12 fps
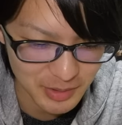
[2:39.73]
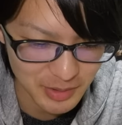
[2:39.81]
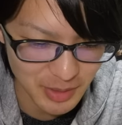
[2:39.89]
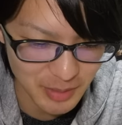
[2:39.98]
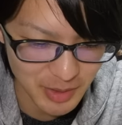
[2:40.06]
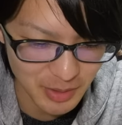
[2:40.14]

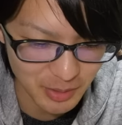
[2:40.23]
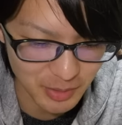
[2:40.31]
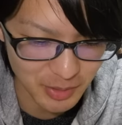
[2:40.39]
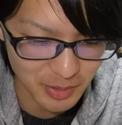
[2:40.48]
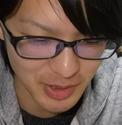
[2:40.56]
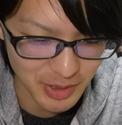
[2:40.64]
やめて本
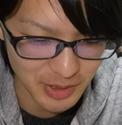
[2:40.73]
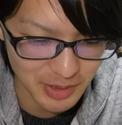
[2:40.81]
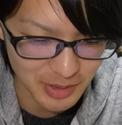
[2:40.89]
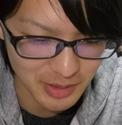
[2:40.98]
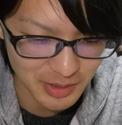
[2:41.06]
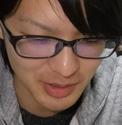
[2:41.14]
当に。
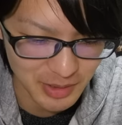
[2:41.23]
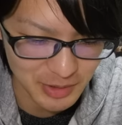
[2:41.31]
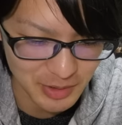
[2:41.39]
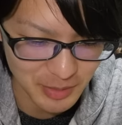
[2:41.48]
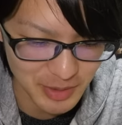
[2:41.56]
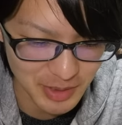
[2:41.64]
あ、ちょっ
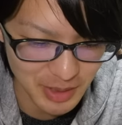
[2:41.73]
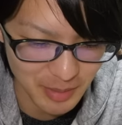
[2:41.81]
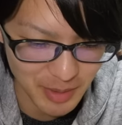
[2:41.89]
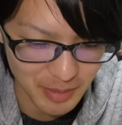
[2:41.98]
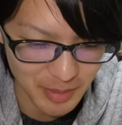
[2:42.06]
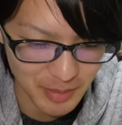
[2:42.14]
と待って、や
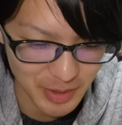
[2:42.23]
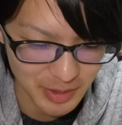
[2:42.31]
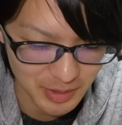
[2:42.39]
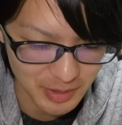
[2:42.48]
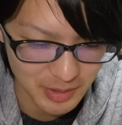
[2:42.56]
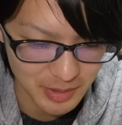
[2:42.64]
ばいやばいや
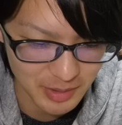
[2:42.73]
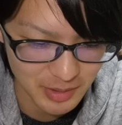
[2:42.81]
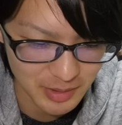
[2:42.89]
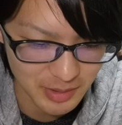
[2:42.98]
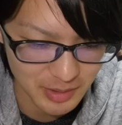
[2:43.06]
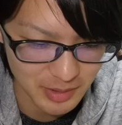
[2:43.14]

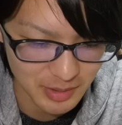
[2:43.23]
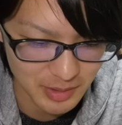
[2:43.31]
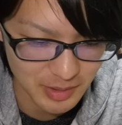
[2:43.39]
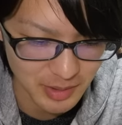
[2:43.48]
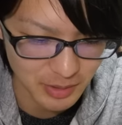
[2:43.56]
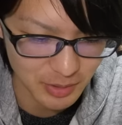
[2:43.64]

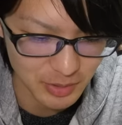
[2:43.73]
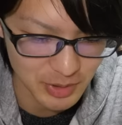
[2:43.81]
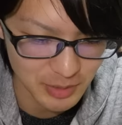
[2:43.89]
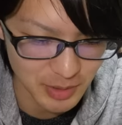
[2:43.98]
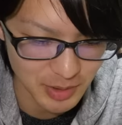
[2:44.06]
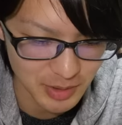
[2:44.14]
ばい。はい、これ打ち
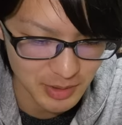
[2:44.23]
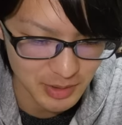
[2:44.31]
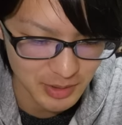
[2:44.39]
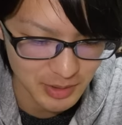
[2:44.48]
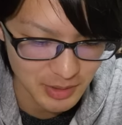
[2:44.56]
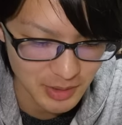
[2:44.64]
ま
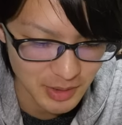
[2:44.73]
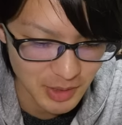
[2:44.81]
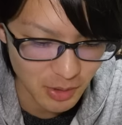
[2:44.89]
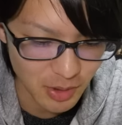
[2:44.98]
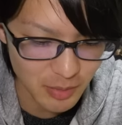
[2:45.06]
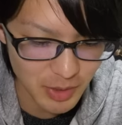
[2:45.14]
す。
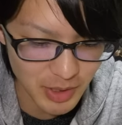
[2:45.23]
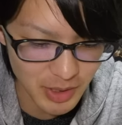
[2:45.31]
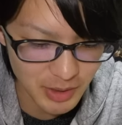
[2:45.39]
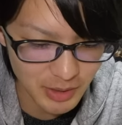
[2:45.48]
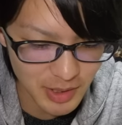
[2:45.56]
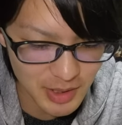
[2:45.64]
これもい
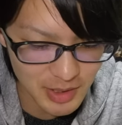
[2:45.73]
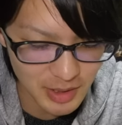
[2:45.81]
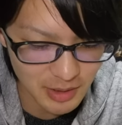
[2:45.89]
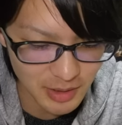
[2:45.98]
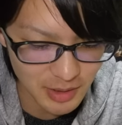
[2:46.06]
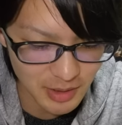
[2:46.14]
ち体にし
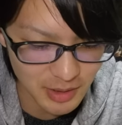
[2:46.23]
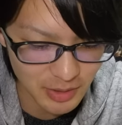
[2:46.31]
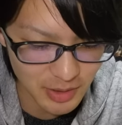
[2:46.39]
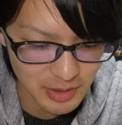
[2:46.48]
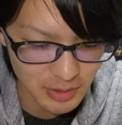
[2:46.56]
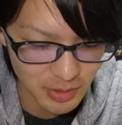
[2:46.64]
か当たんないんだよ
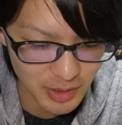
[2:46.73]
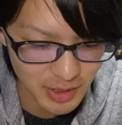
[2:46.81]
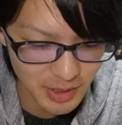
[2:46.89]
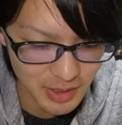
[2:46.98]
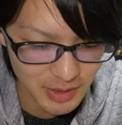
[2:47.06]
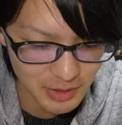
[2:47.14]
ね。それが
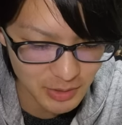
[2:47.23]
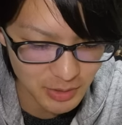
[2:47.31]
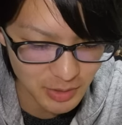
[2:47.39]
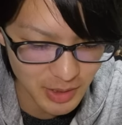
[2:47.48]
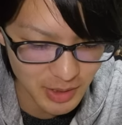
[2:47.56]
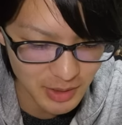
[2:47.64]
ね、ちょっ
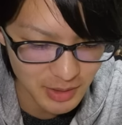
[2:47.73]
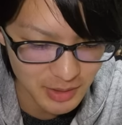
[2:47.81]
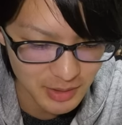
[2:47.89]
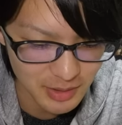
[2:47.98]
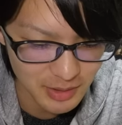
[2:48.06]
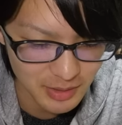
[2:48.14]
とね、
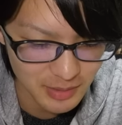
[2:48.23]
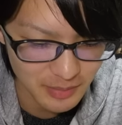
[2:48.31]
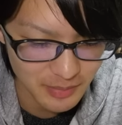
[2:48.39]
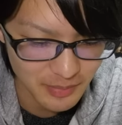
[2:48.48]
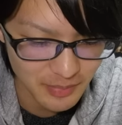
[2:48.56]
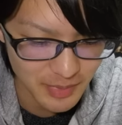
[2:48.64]

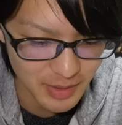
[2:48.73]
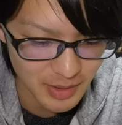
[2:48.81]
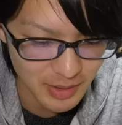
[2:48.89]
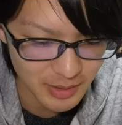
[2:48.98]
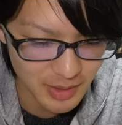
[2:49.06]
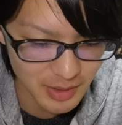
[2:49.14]

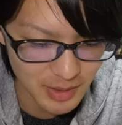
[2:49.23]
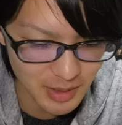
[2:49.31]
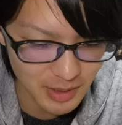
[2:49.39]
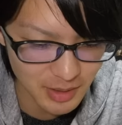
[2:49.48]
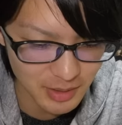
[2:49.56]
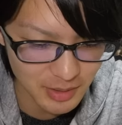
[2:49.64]
何体
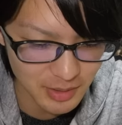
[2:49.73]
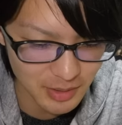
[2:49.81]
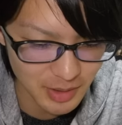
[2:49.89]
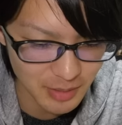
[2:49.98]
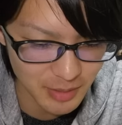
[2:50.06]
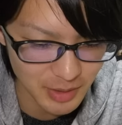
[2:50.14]
かな、当たってく
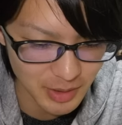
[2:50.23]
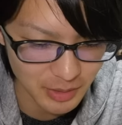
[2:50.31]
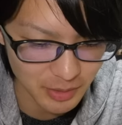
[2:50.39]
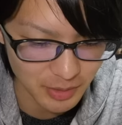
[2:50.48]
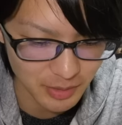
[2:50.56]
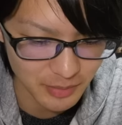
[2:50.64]
れればいいんだけど。